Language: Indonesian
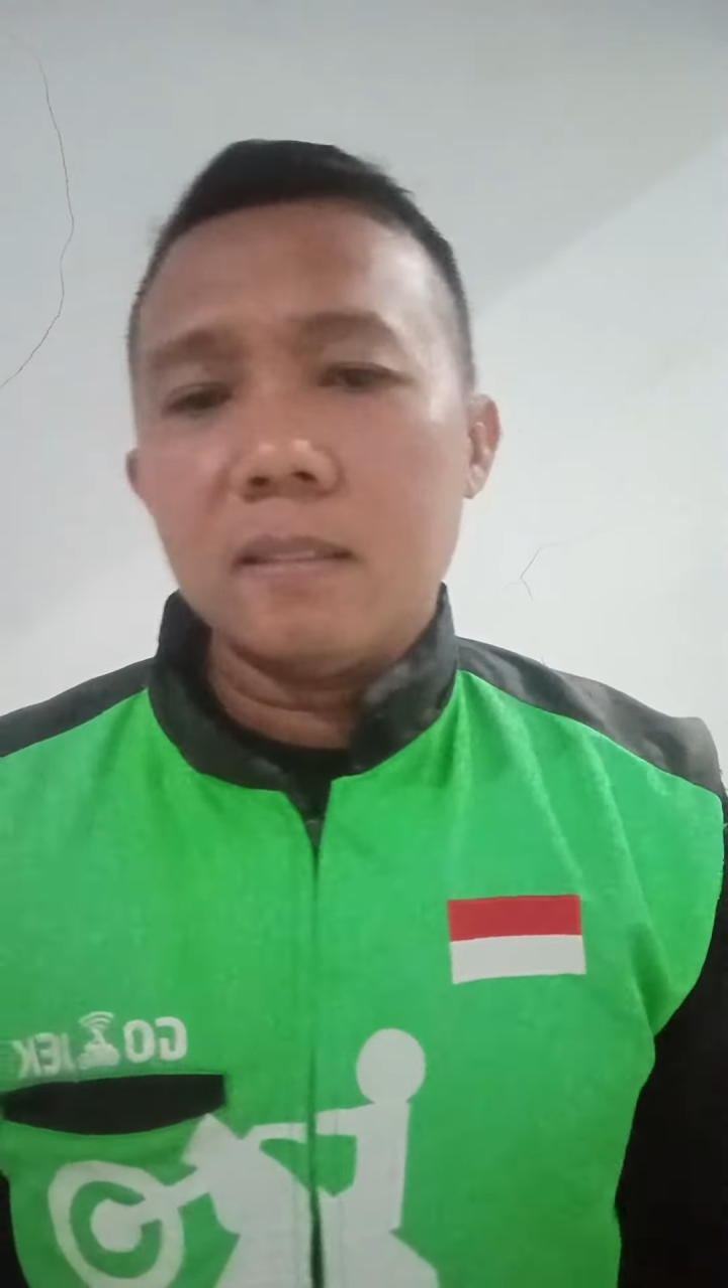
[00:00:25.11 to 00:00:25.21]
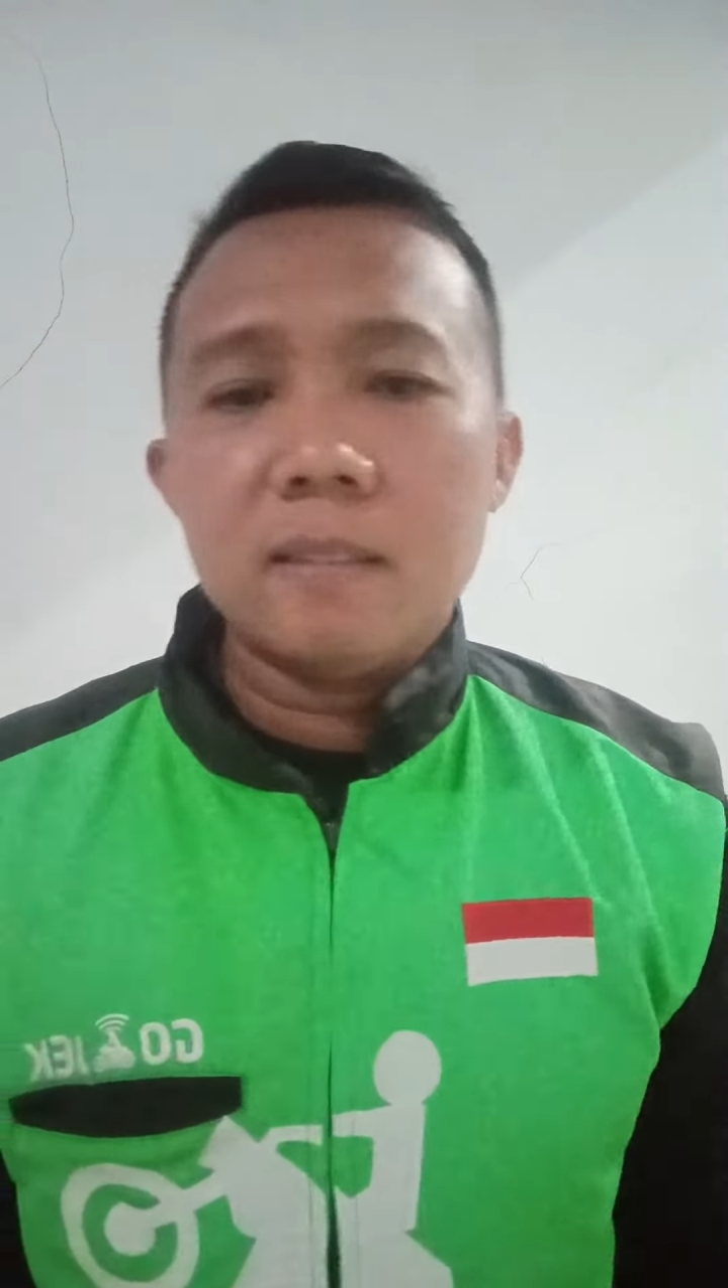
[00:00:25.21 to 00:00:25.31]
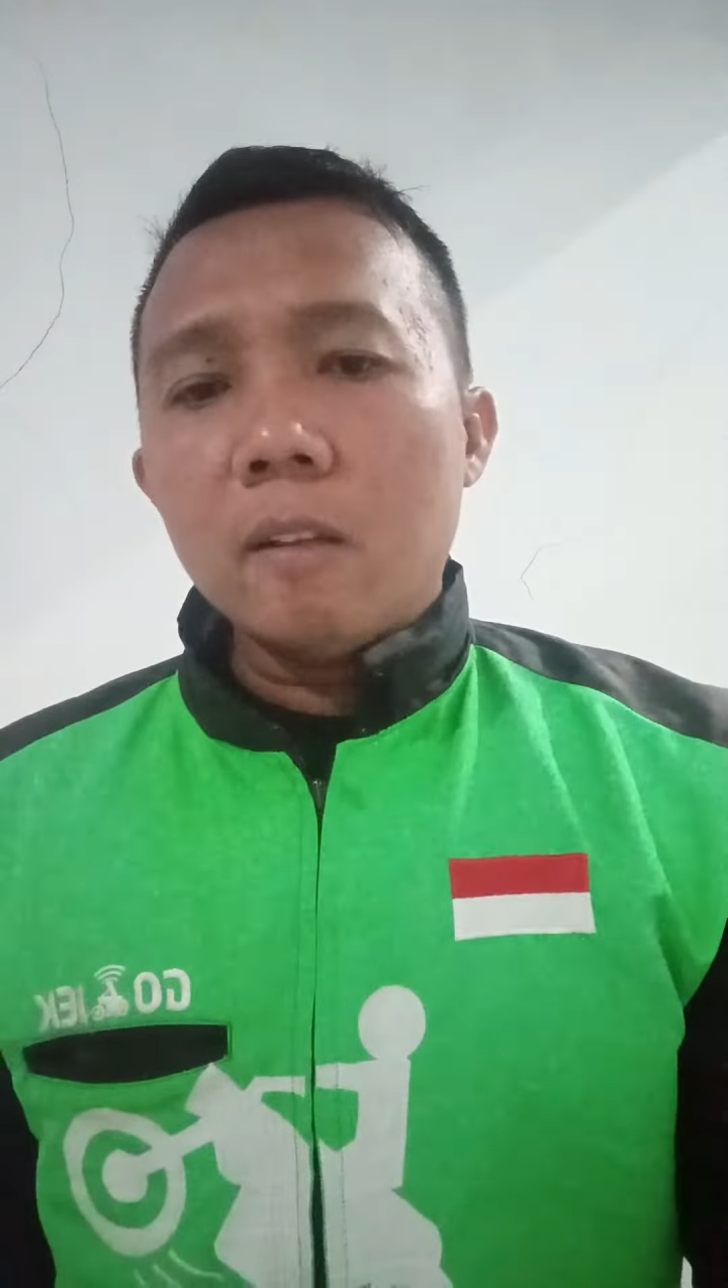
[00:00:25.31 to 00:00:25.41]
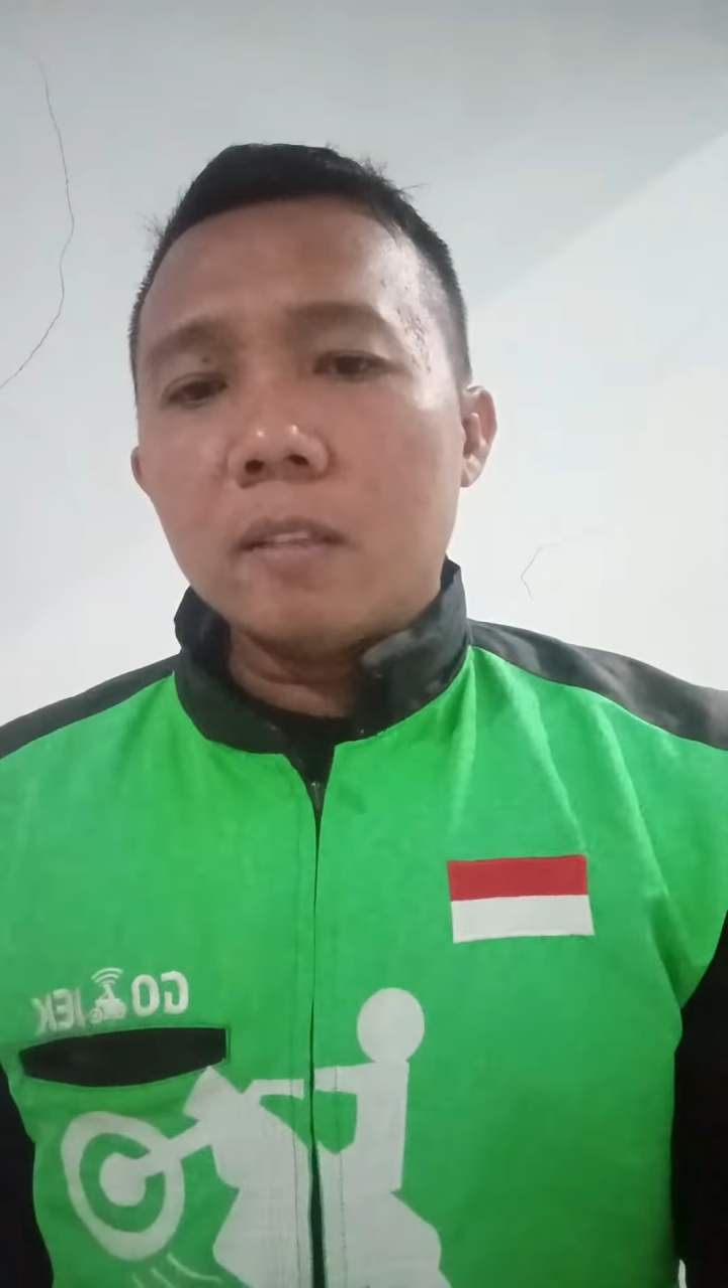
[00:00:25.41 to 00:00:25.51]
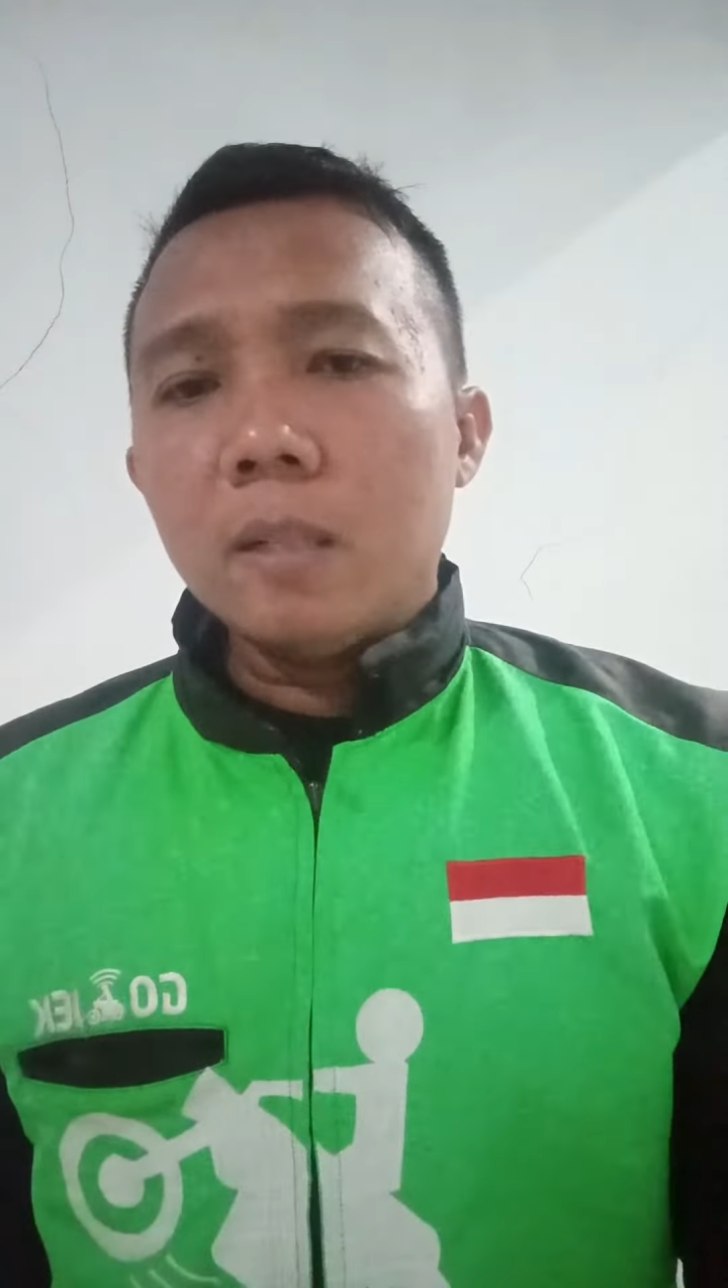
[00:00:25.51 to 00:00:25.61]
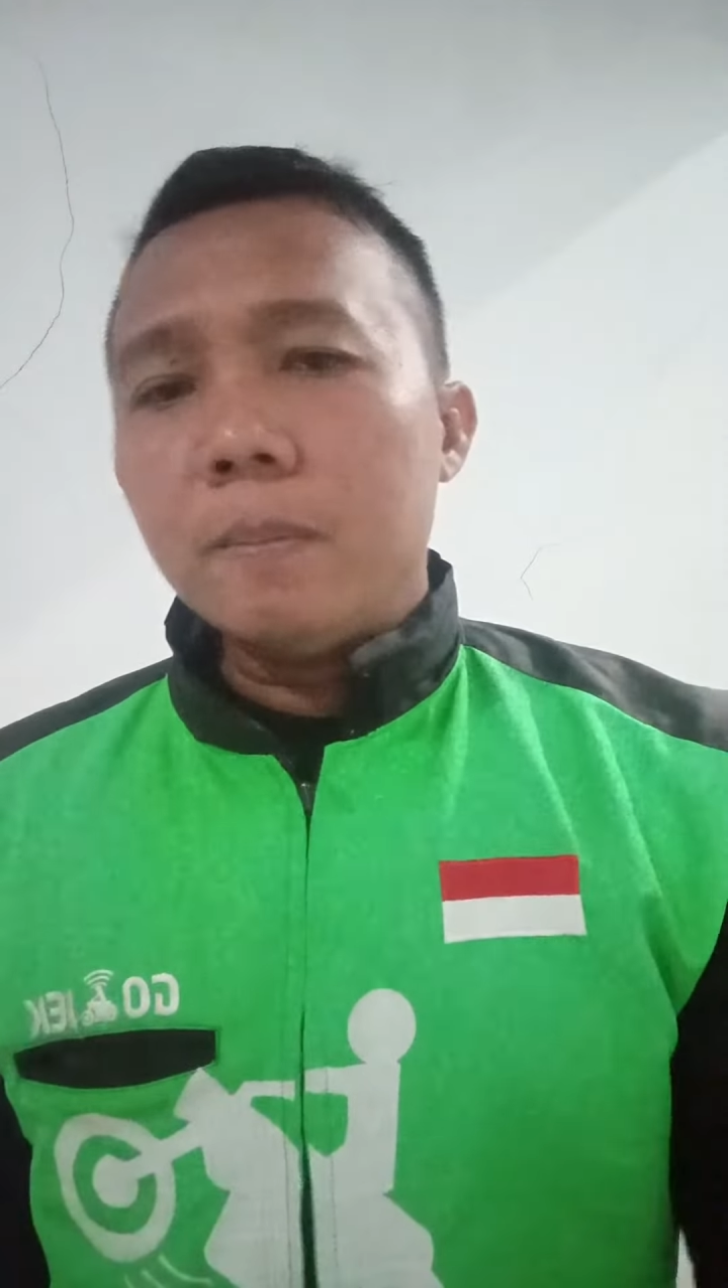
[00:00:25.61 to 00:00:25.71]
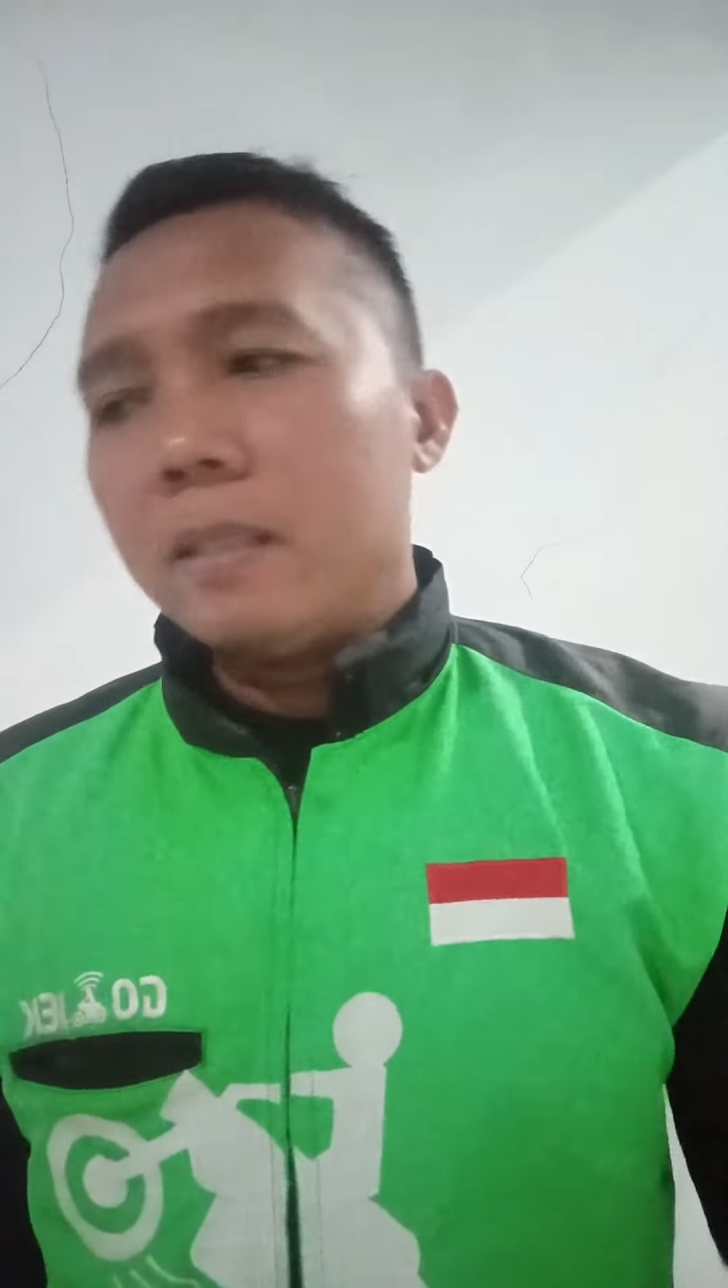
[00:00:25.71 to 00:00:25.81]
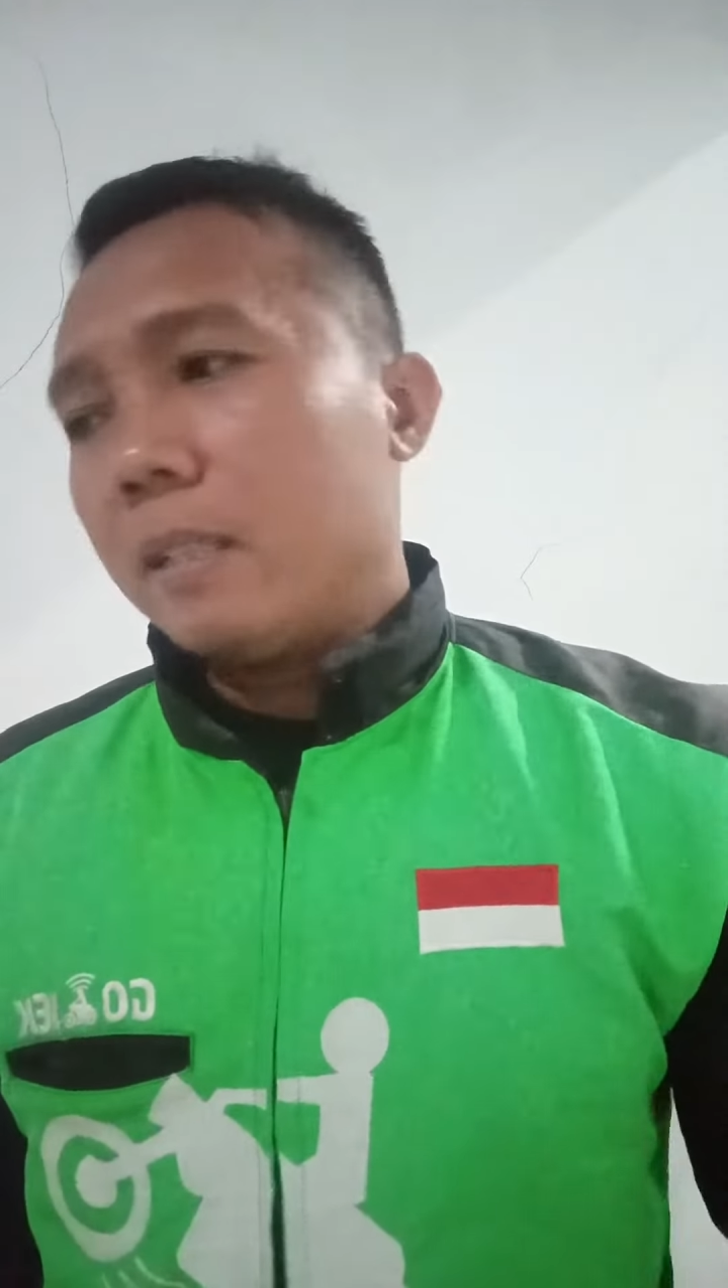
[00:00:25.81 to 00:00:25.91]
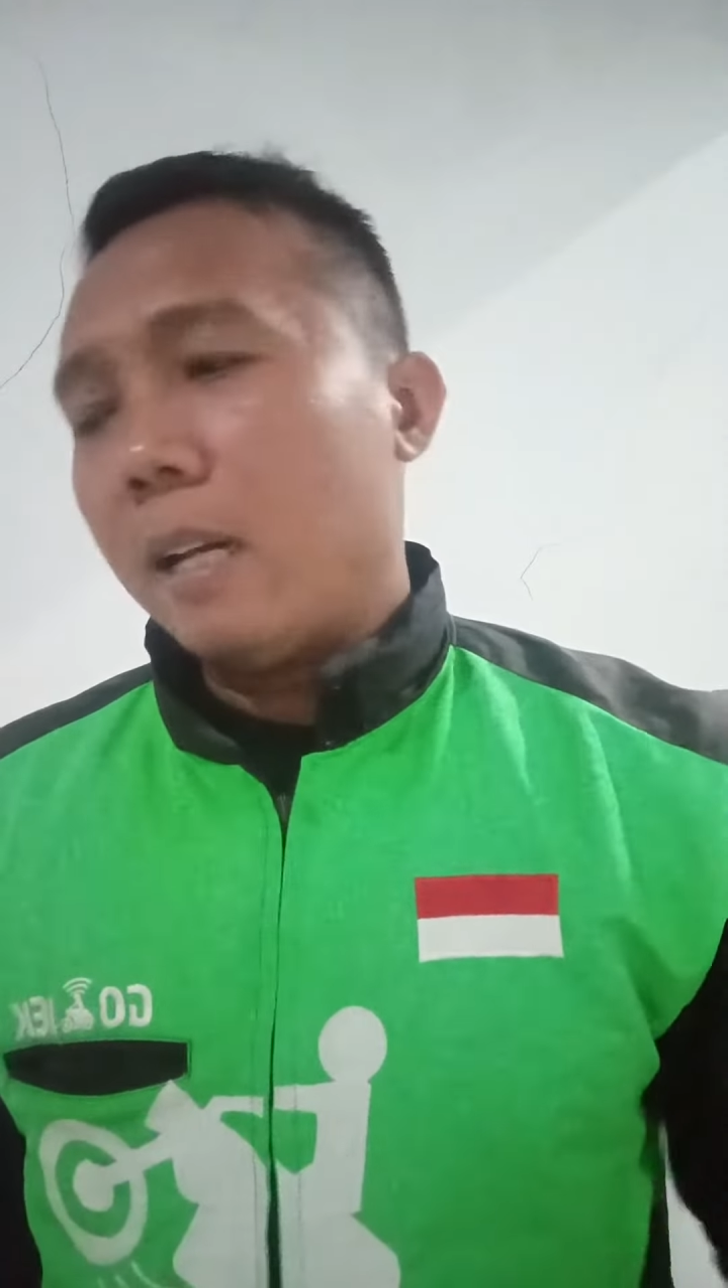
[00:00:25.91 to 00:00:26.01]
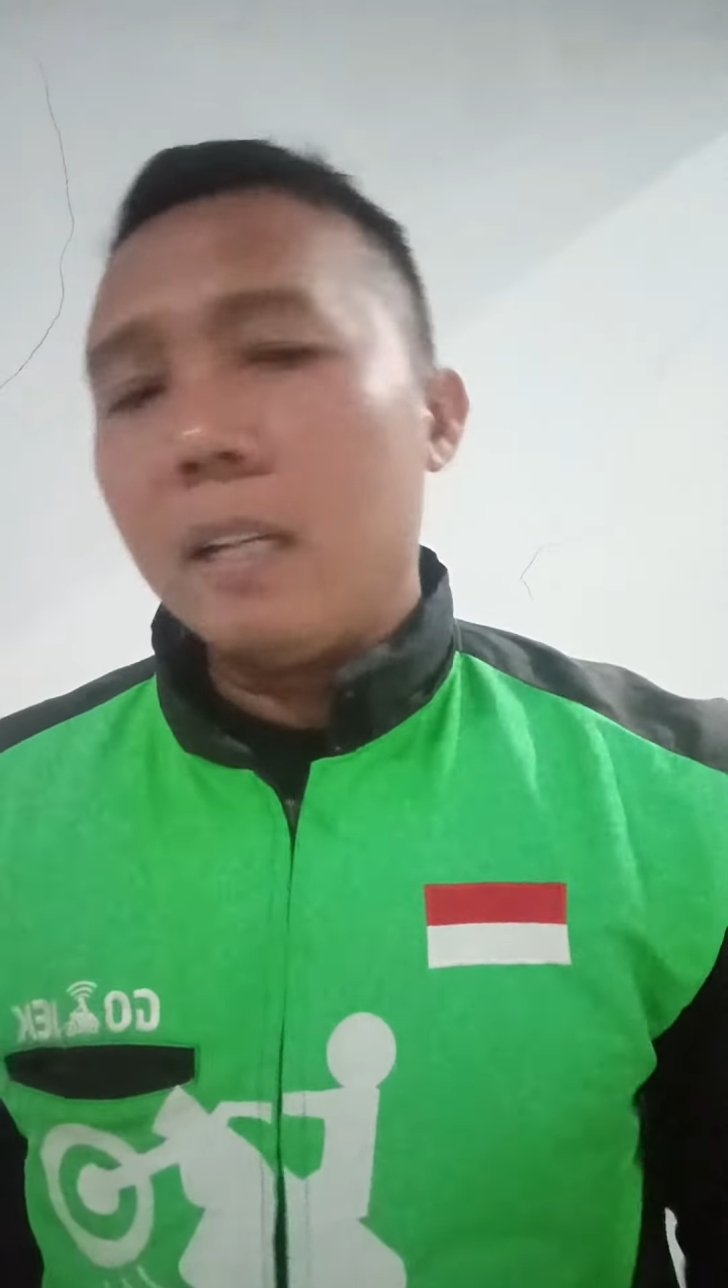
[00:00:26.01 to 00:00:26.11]
Kalau temen
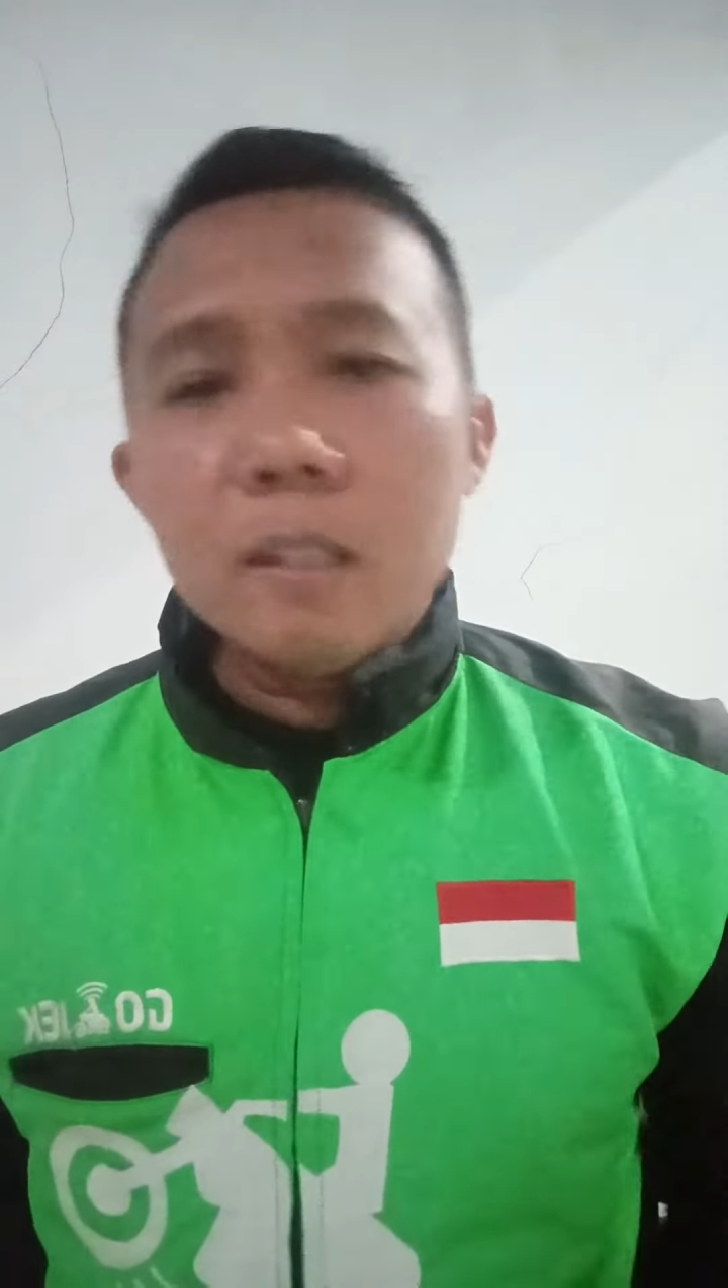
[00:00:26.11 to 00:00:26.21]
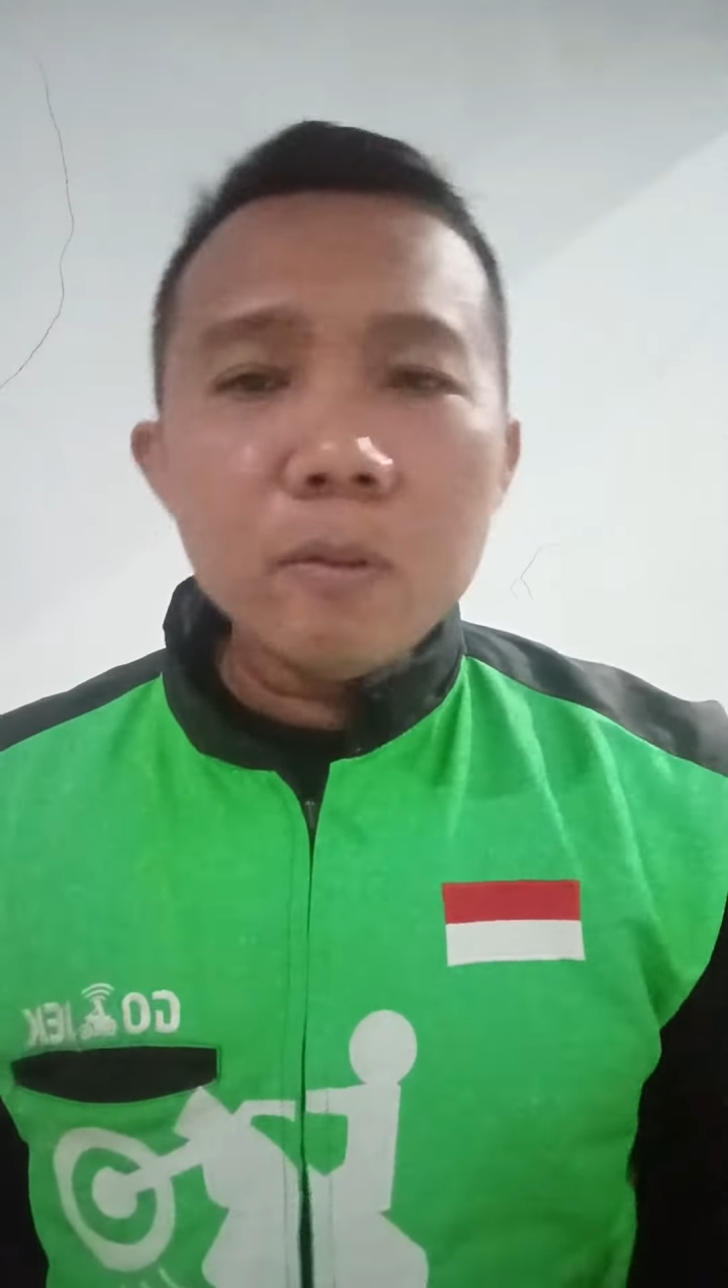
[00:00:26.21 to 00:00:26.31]
saya